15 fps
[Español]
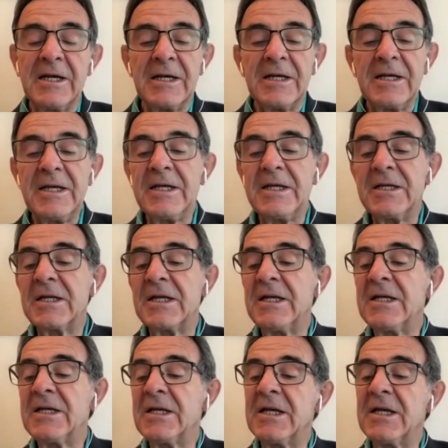y,
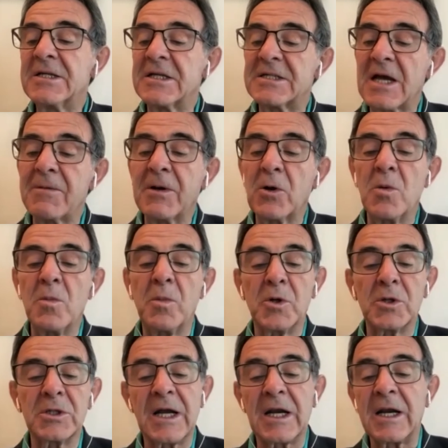se sabe
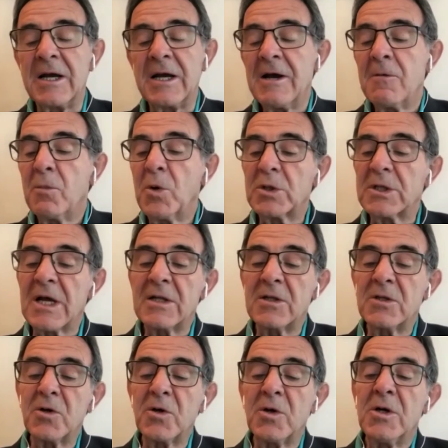comportar. Por
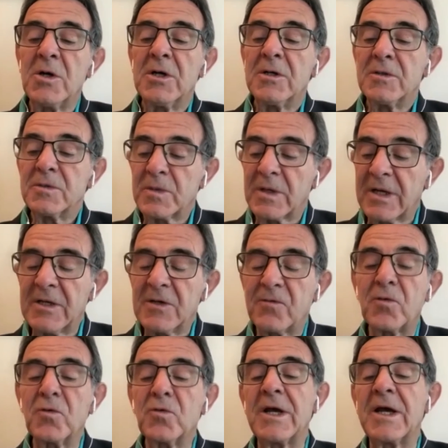tanto, que
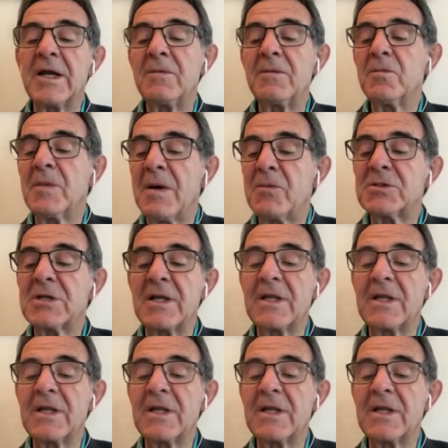disfruten, vamos a